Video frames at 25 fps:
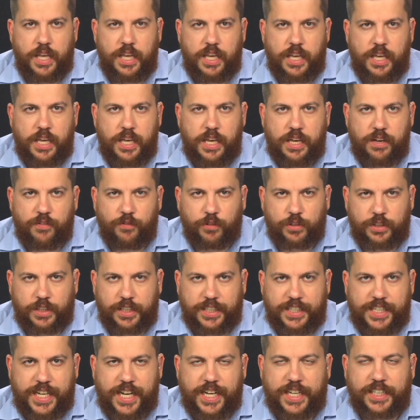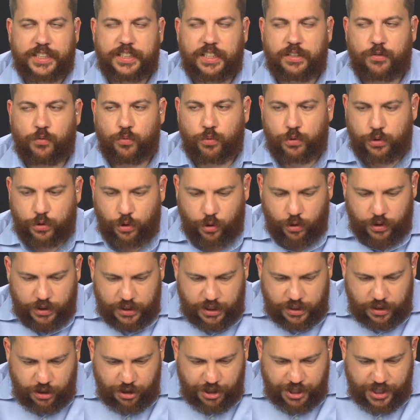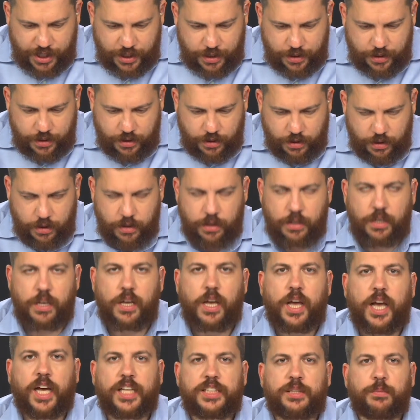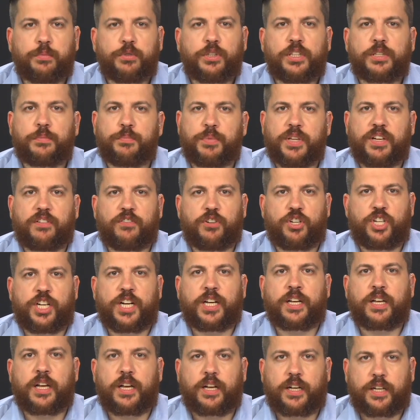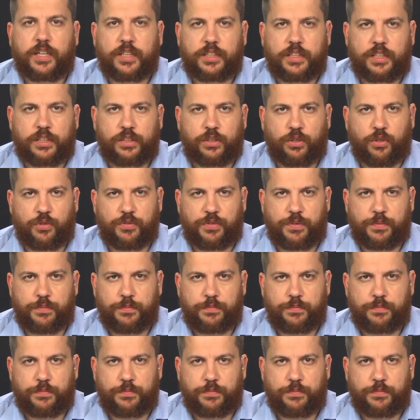И вот как это устроено сейчас, это будет первый шаг к катастрофе.